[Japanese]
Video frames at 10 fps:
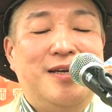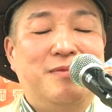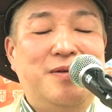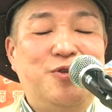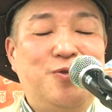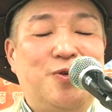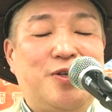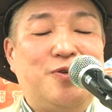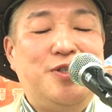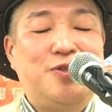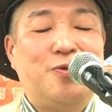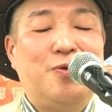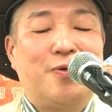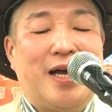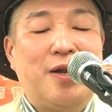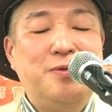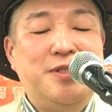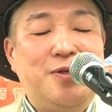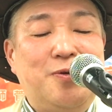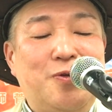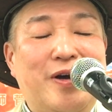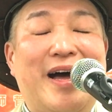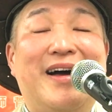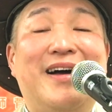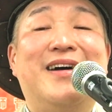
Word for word: 身分の低い人を軽んじることが